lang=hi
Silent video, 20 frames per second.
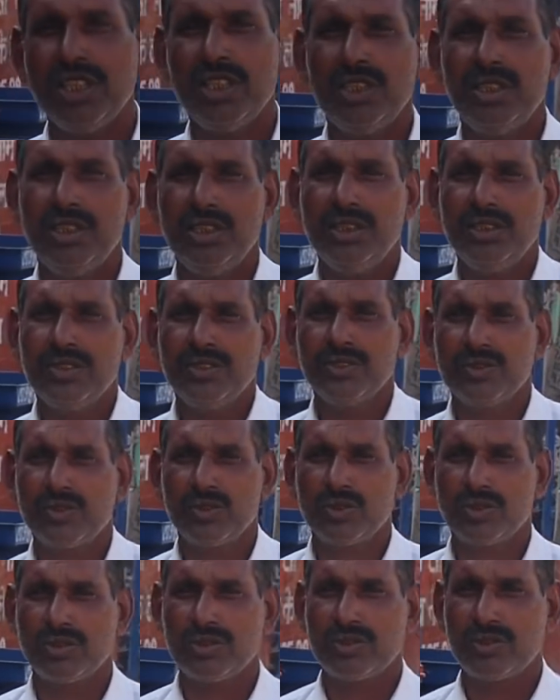सिंह जी
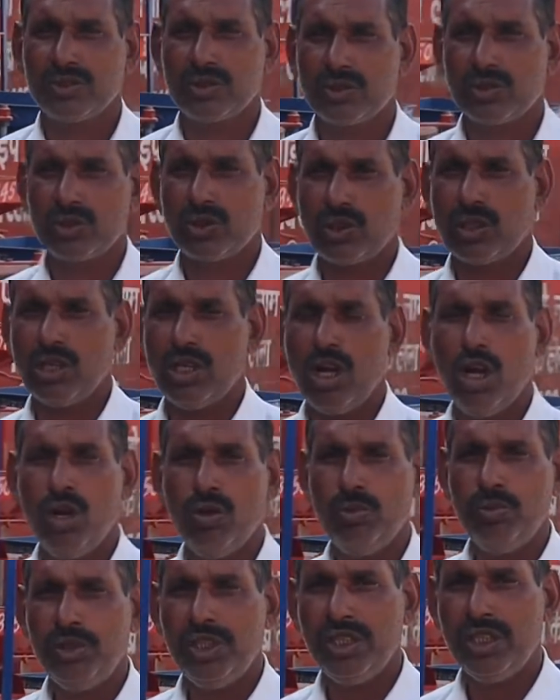अच्छा
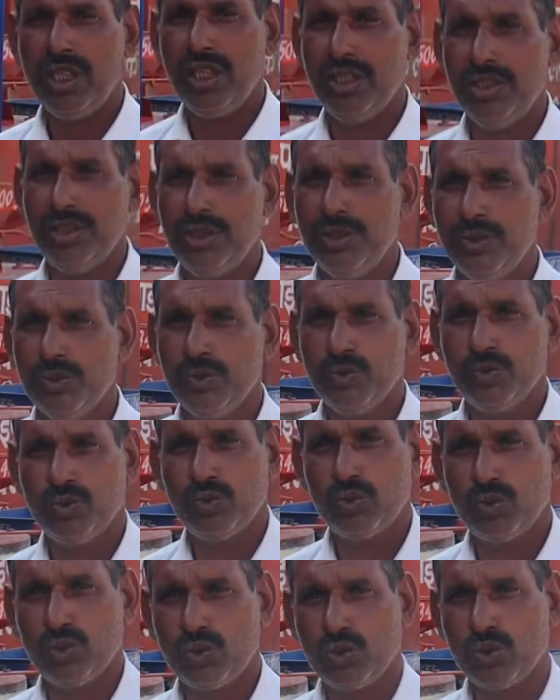गांव मीरका है जी
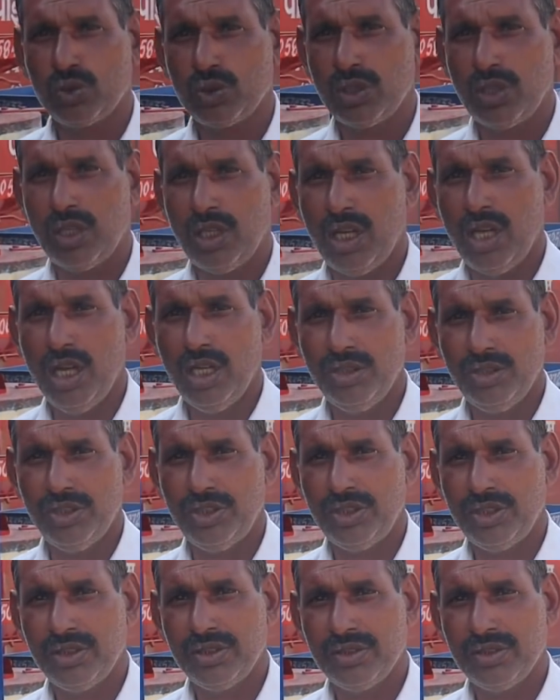अच्छा, मीरका गांव हाँ जी